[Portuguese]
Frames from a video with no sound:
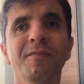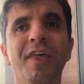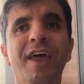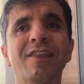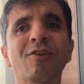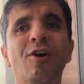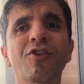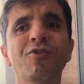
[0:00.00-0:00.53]

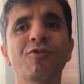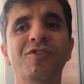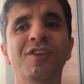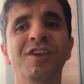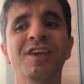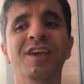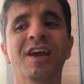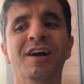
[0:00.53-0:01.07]
É nosso
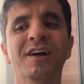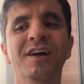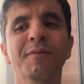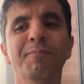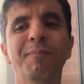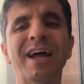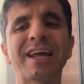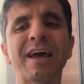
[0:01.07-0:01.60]
dia.
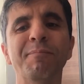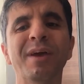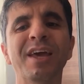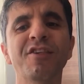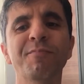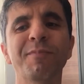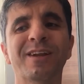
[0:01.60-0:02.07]
Parabéns